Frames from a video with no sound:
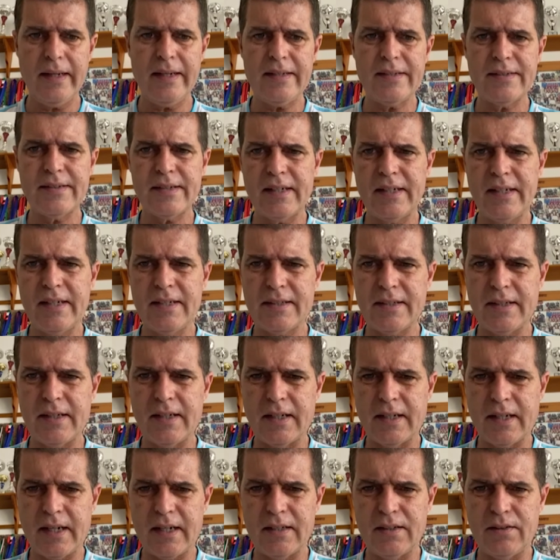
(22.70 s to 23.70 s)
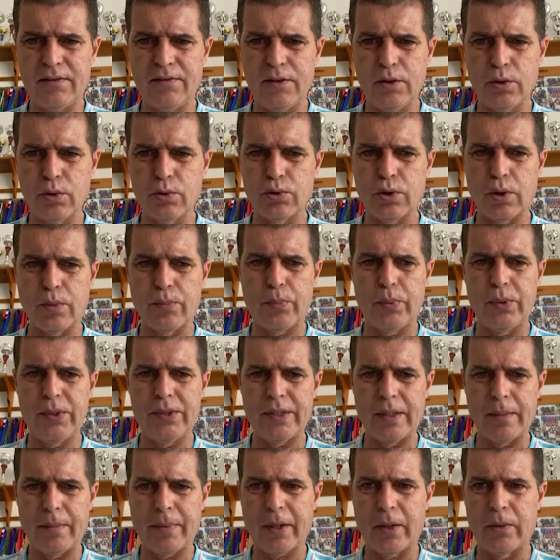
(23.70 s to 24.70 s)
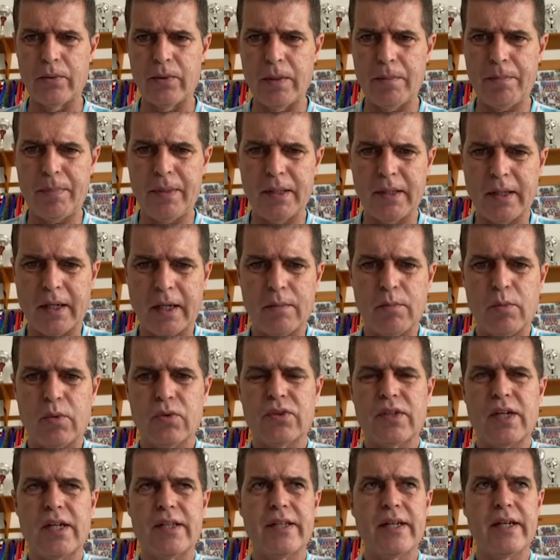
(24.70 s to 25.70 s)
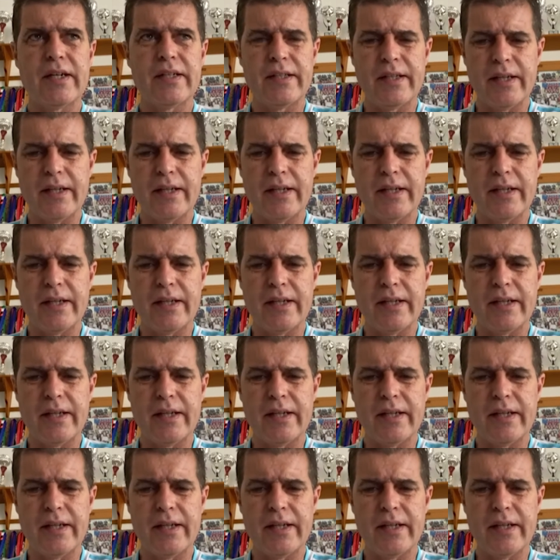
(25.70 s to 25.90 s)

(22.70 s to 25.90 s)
Salé s'est qualifié au top 8 après une épique remontada